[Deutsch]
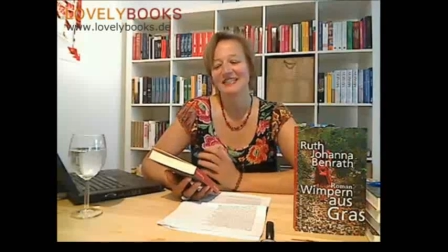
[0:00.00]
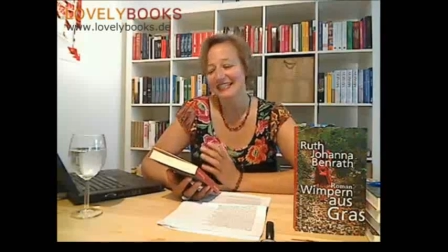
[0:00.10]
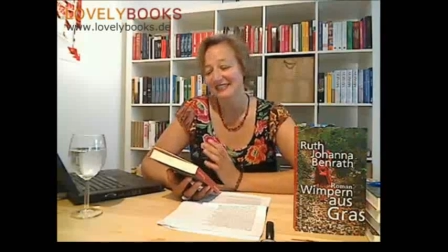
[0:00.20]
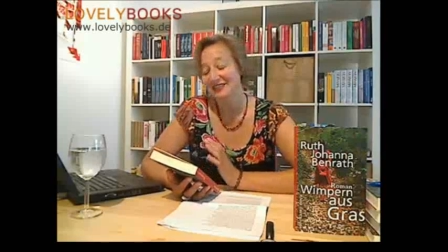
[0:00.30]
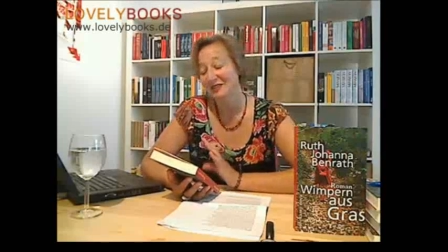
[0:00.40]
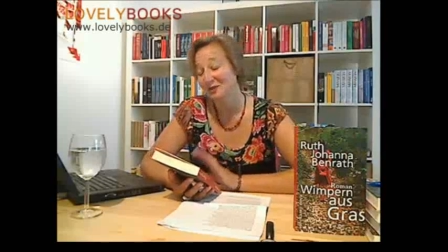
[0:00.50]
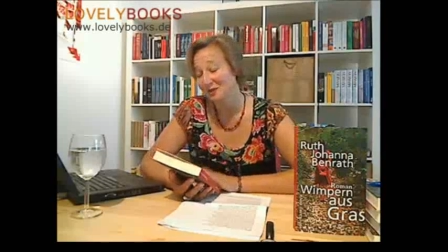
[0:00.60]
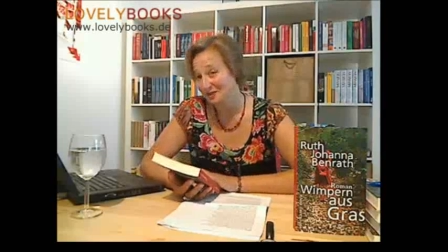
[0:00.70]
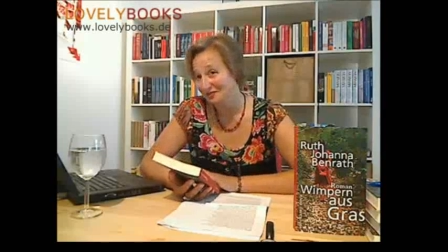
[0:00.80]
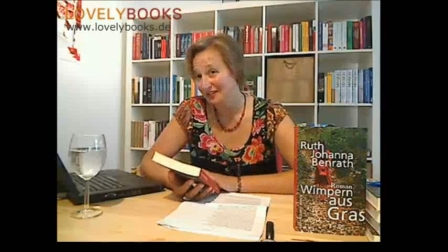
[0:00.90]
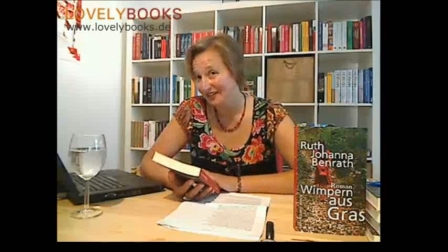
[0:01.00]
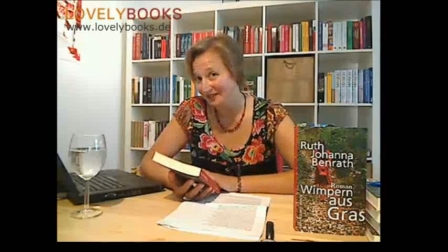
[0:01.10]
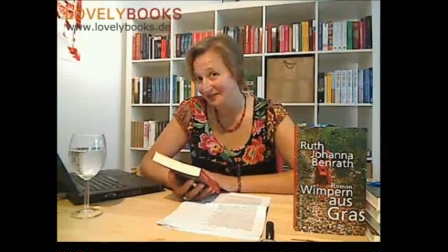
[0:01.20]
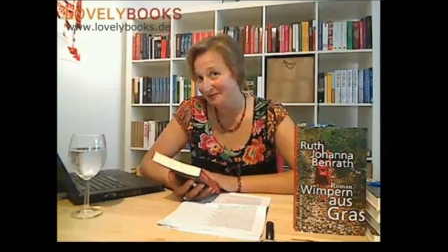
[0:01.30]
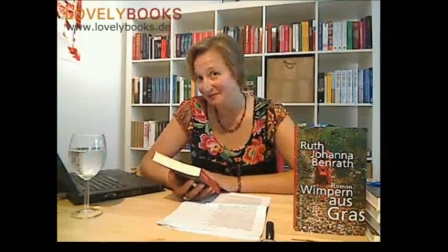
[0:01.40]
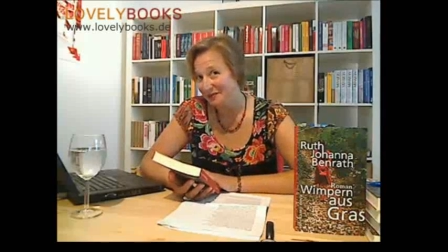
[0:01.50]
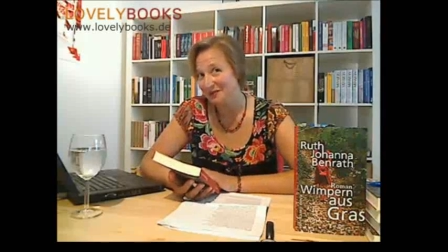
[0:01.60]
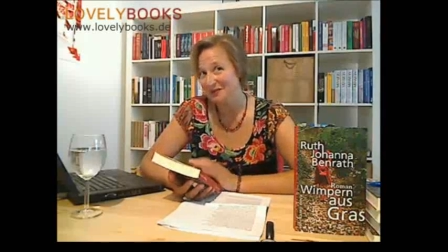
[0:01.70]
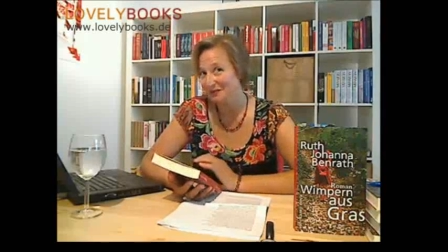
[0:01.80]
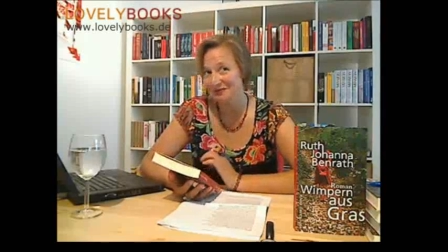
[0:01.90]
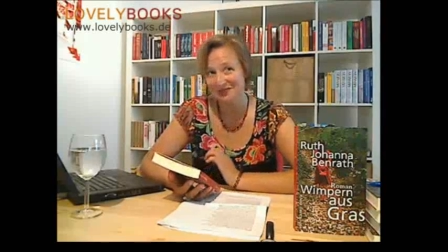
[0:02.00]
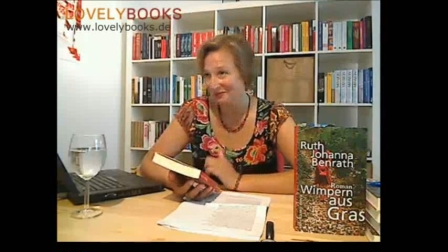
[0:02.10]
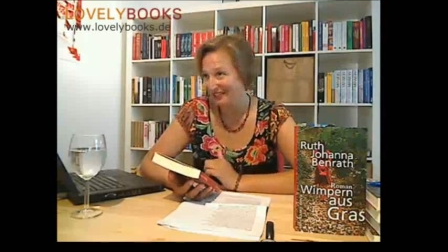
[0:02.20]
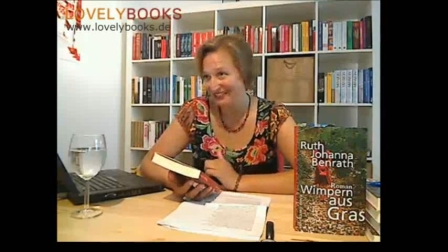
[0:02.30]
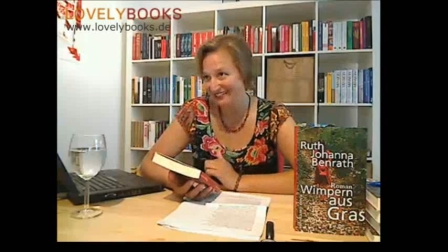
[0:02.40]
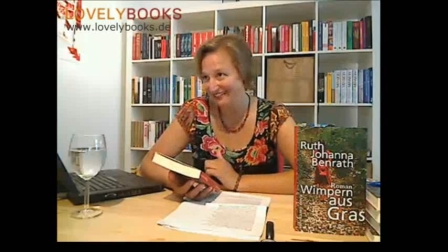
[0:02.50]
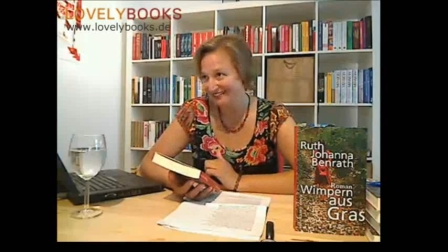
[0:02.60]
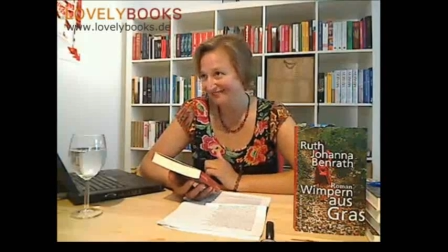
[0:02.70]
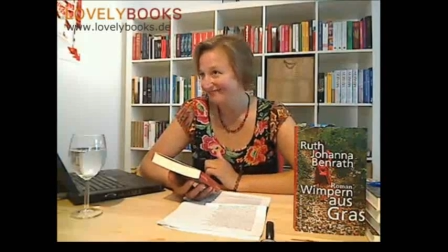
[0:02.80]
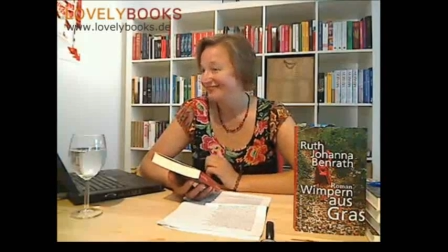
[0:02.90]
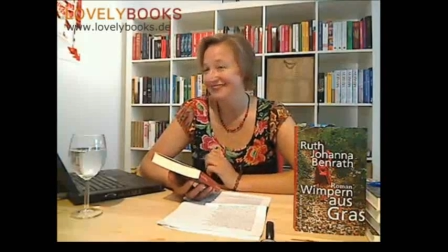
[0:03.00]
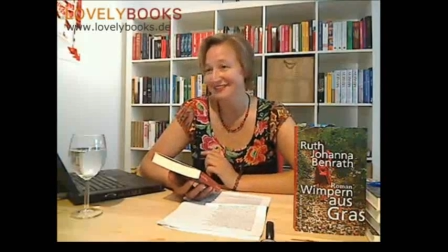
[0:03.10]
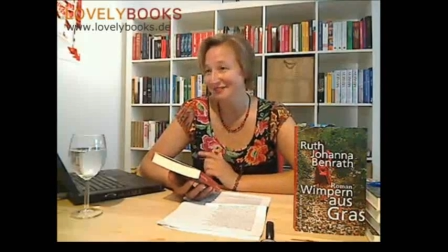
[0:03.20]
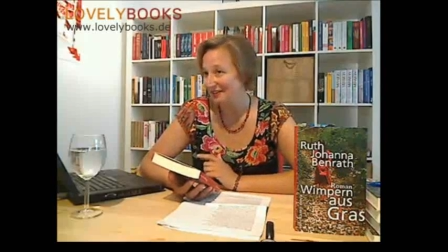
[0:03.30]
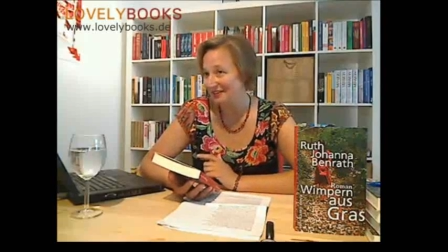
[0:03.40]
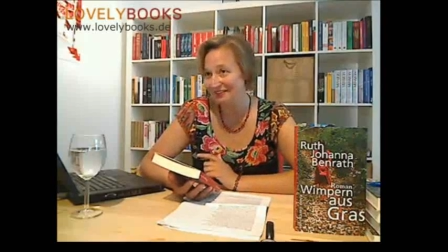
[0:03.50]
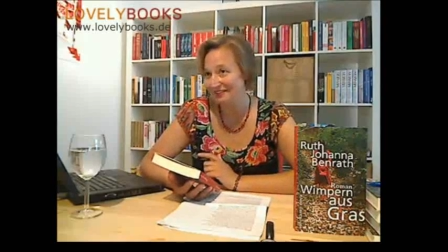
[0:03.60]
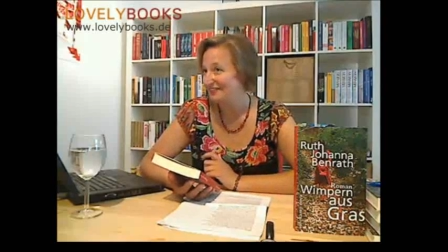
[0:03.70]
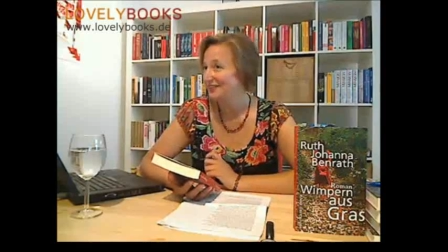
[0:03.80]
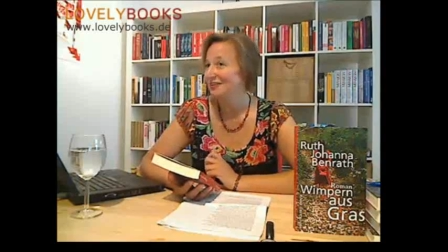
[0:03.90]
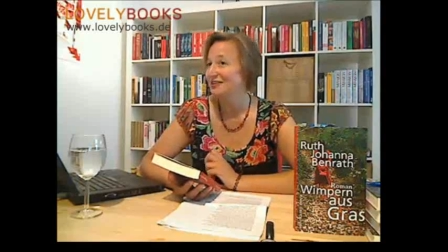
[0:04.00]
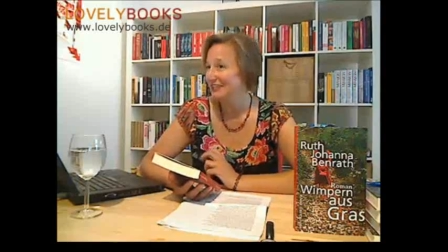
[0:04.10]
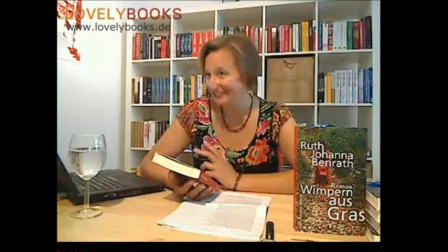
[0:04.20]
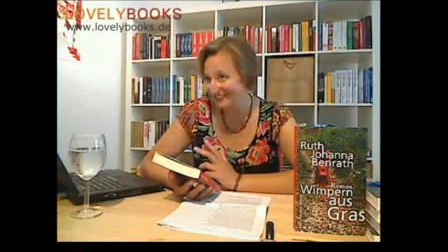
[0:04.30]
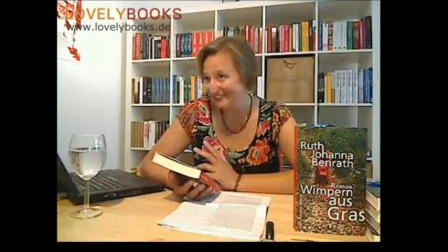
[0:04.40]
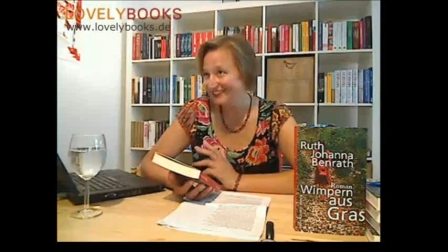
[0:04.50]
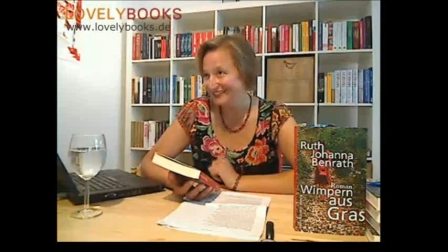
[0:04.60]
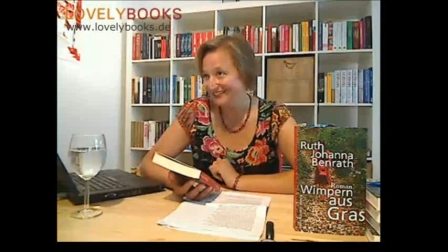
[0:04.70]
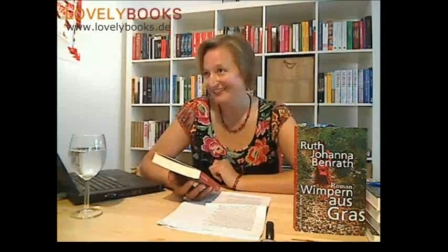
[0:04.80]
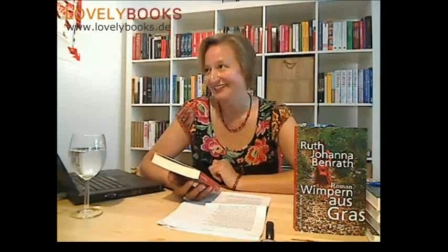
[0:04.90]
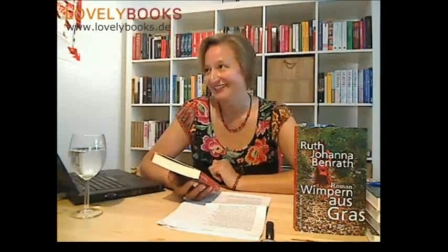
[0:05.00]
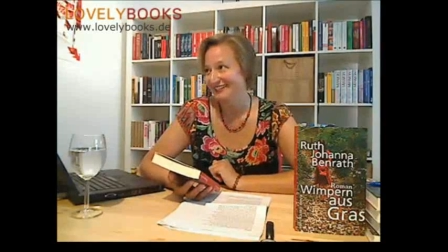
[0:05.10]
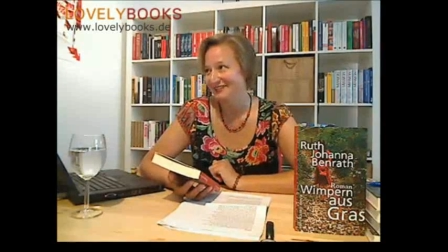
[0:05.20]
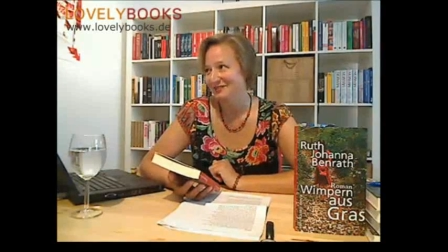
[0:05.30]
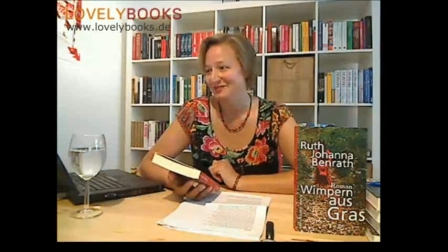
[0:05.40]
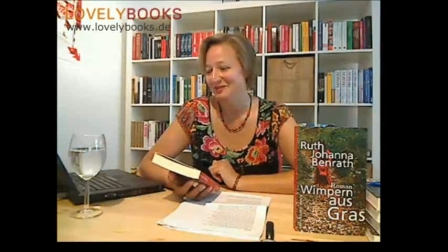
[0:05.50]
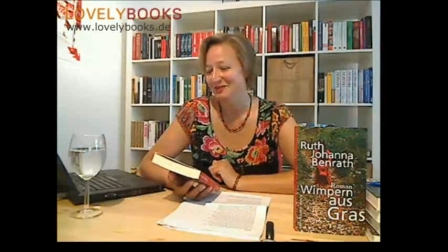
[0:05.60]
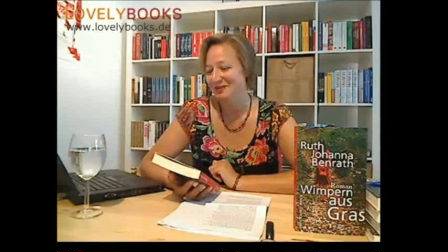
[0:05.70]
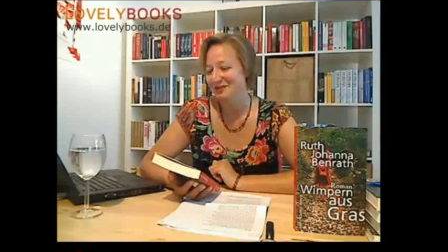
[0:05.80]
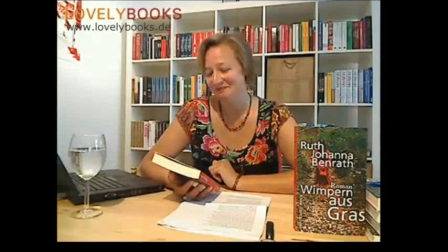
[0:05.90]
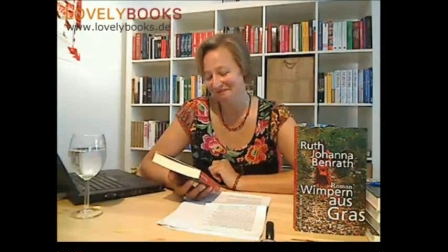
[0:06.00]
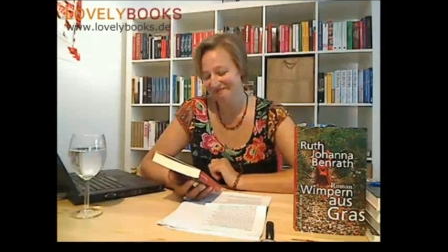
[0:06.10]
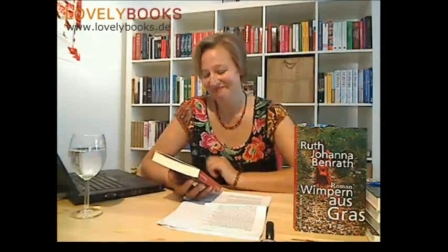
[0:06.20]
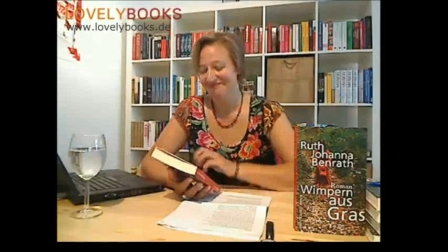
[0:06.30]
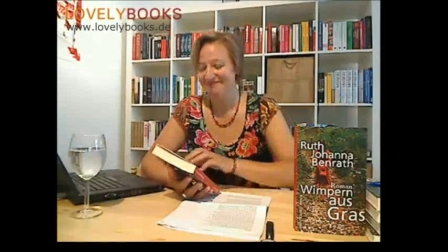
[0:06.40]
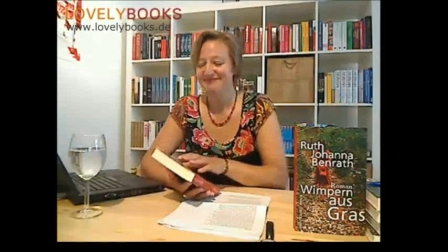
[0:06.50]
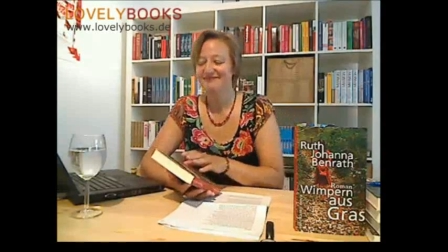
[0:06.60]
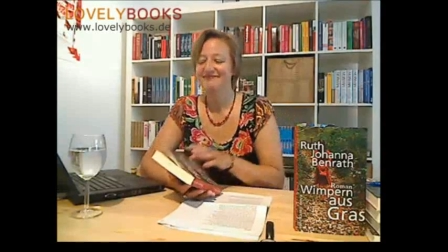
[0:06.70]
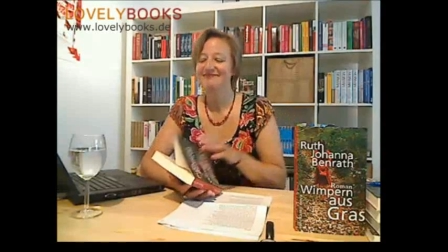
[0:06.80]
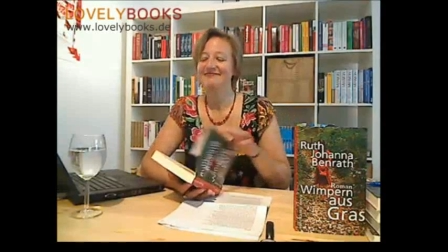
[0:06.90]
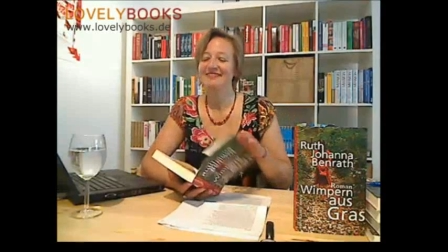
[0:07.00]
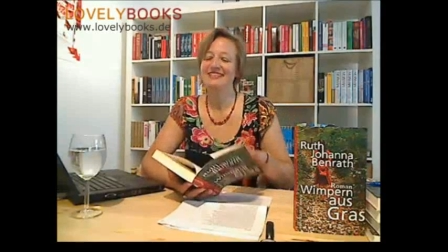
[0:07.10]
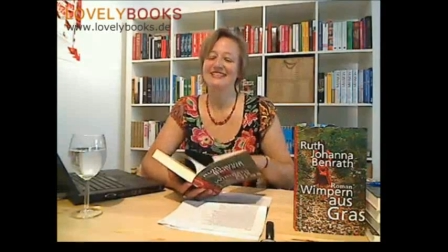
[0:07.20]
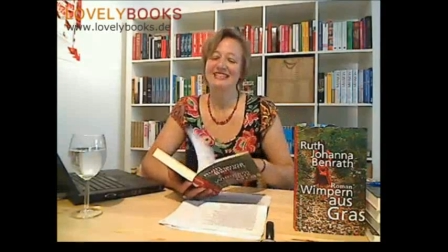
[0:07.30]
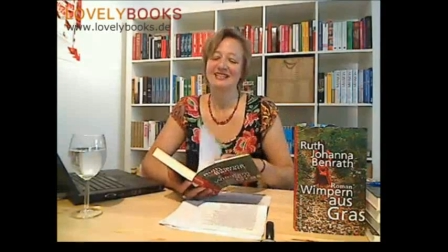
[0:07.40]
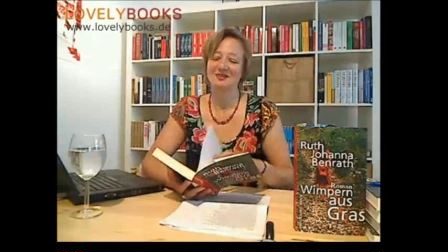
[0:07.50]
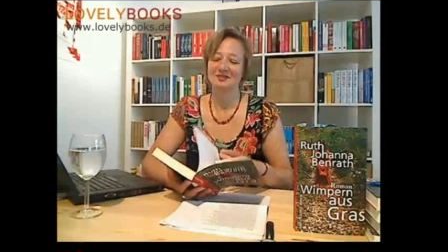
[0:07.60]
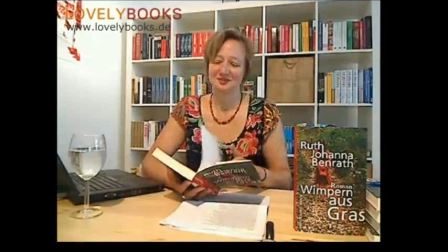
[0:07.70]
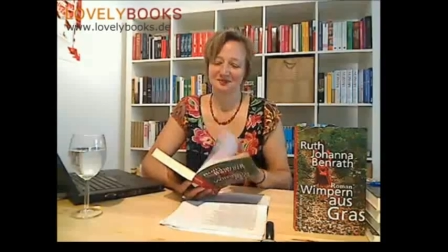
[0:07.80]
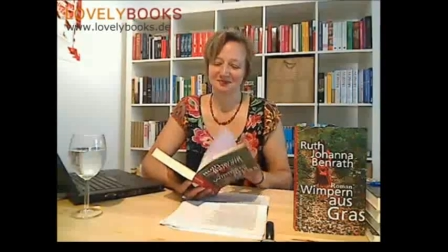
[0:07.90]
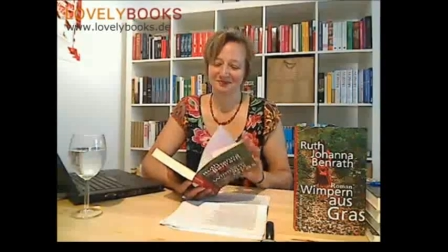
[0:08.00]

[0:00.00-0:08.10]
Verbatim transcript: Jetzt wäre die große Frage, kommt es im ersten, zweiten oder dritten Drittel der Lesung vor? Es geht los.